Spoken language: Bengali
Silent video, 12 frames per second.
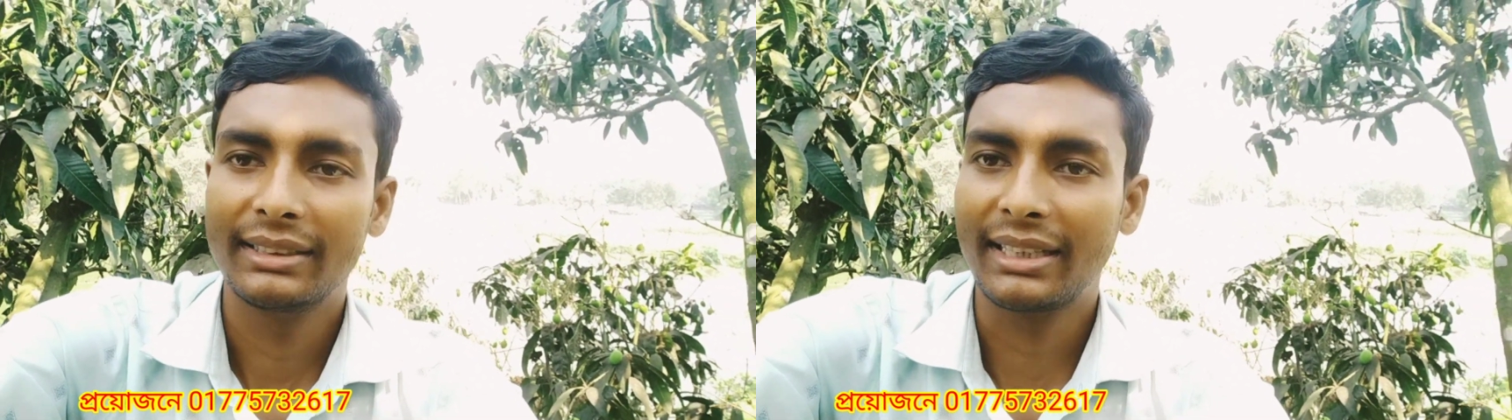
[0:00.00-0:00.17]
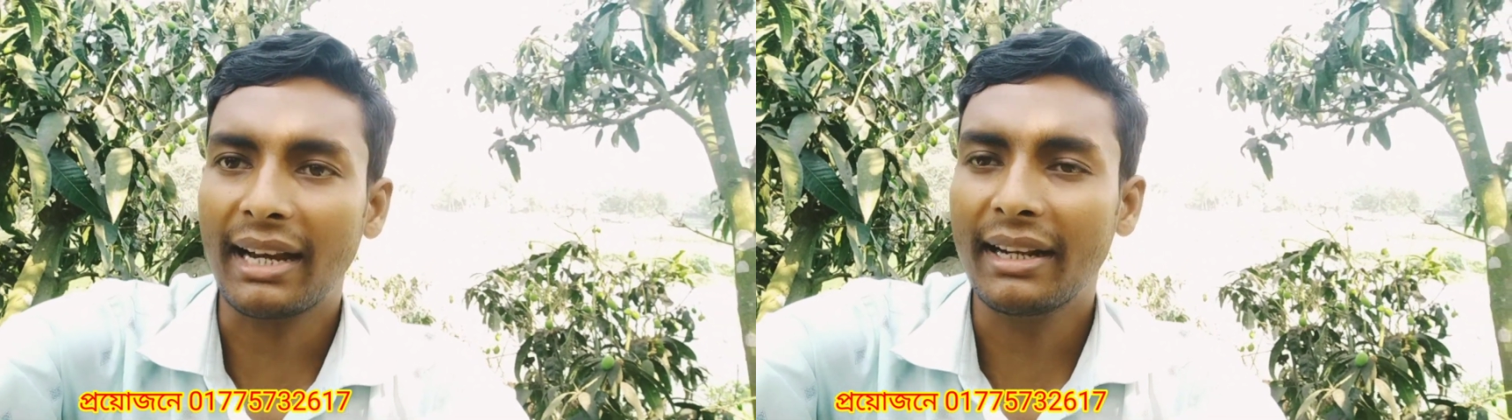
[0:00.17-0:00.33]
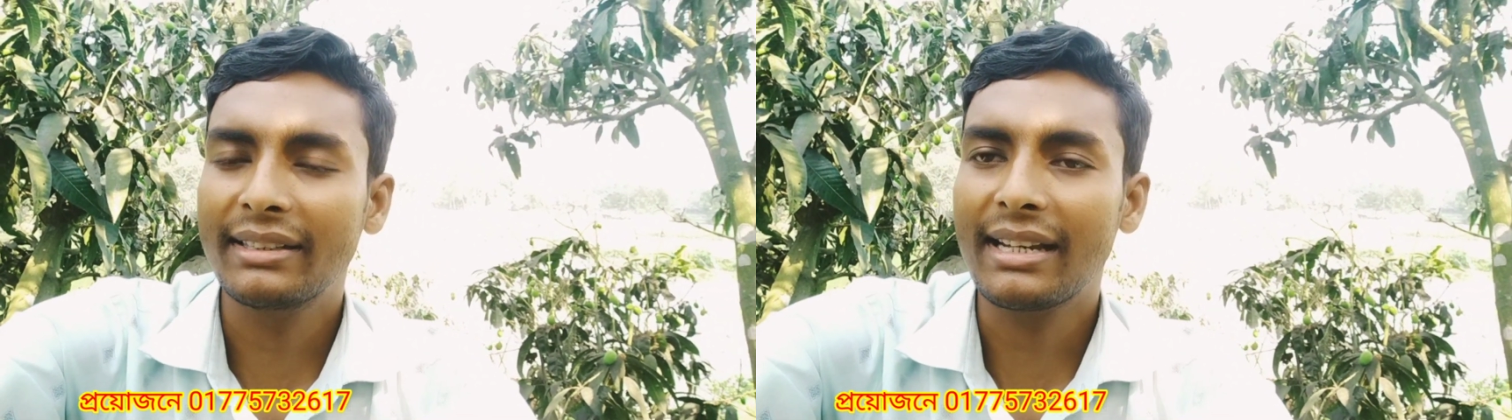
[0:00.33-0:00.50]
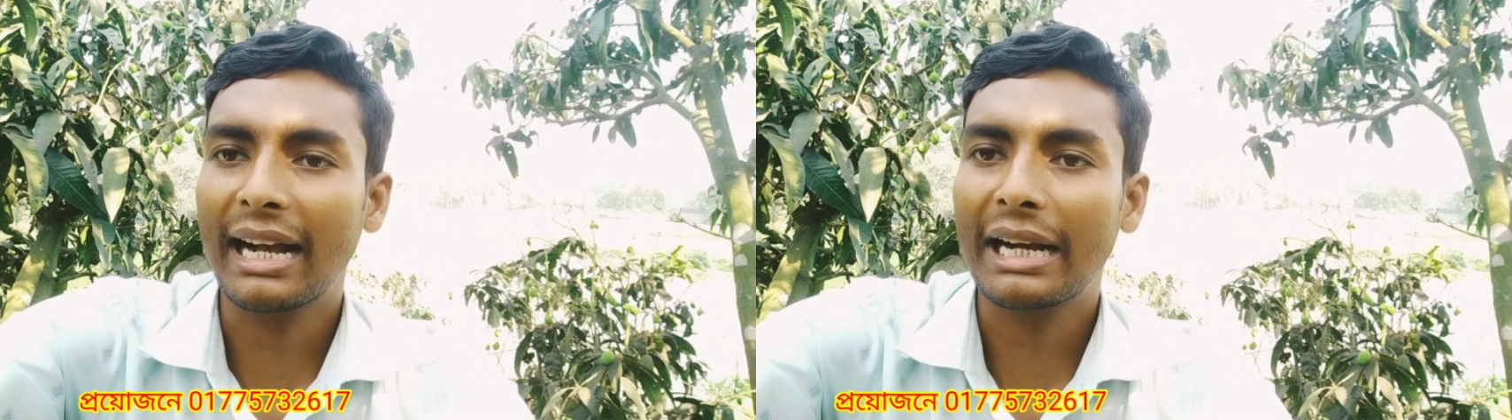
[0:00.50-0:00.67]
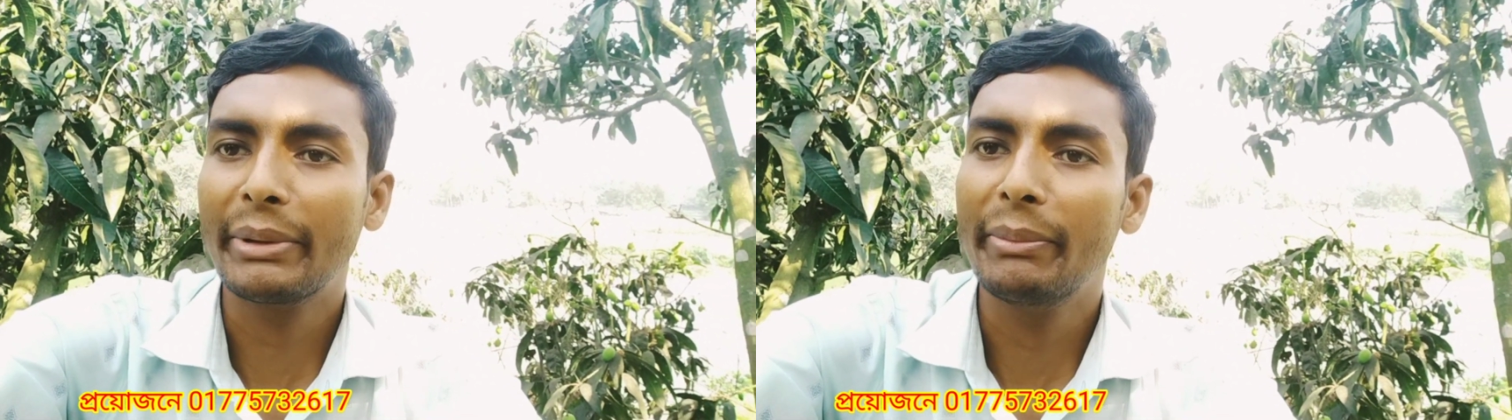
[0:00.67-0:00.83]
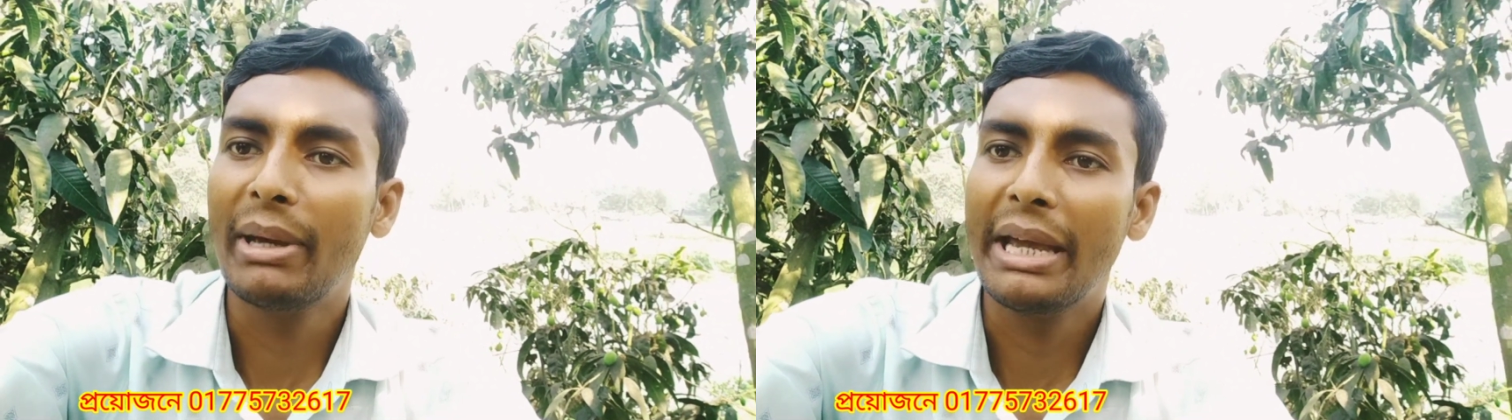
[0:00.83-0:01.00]
জানেন যে
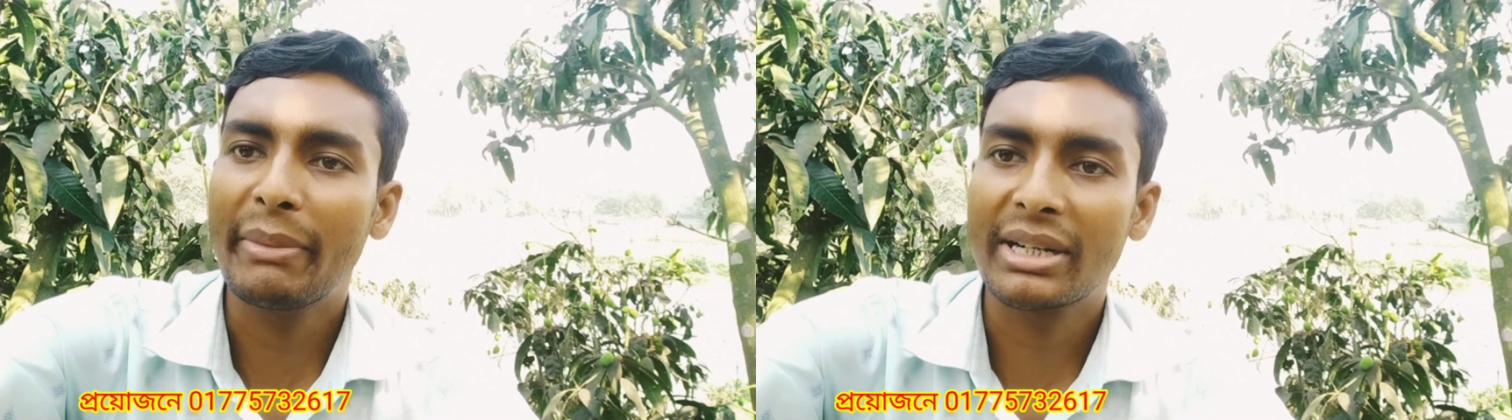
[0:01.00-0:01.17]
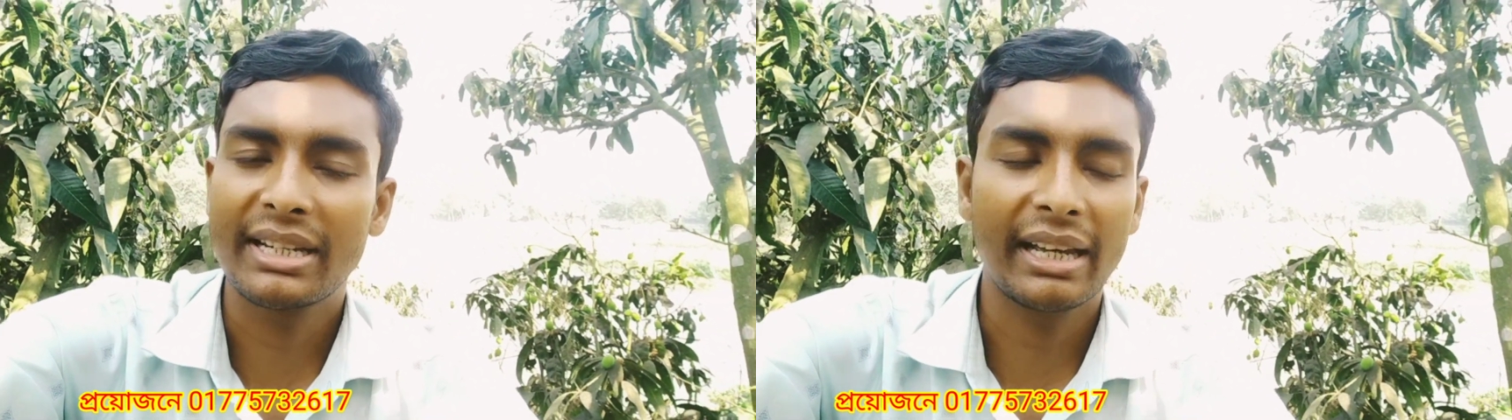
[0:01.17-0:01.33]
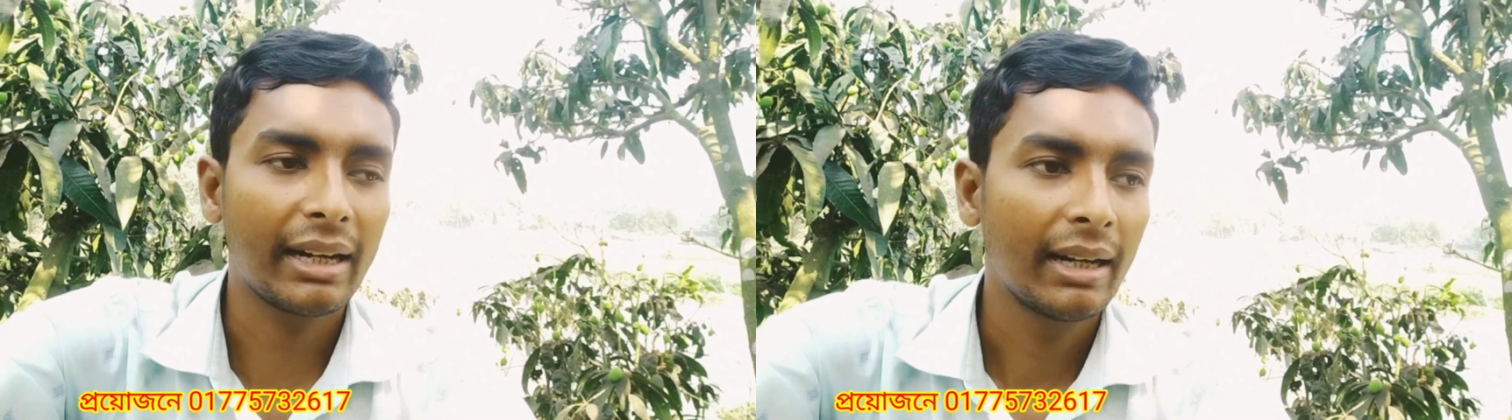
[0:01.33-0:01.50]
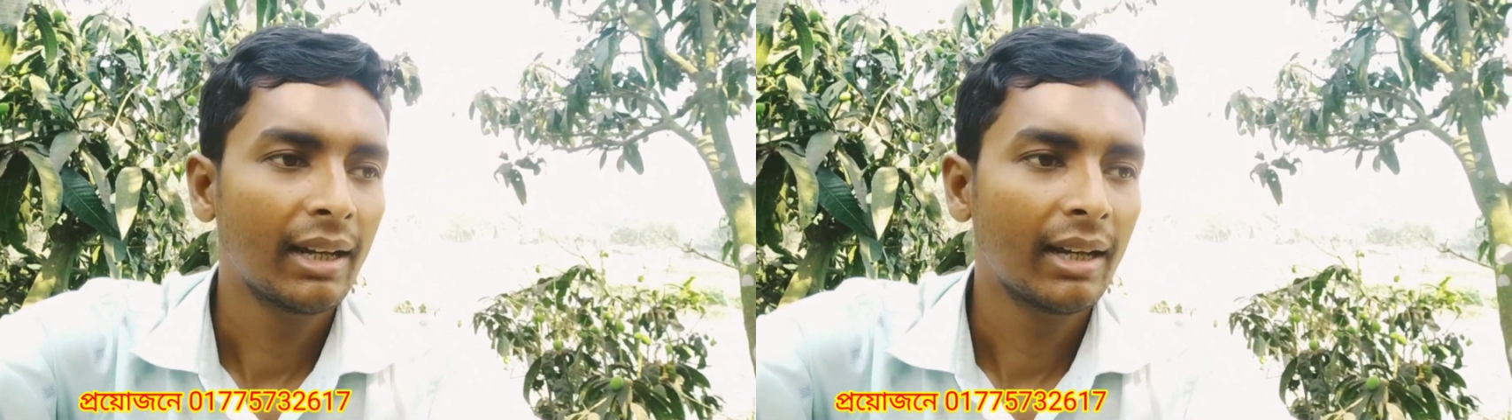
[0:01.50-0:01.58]
আগামী মে মাসের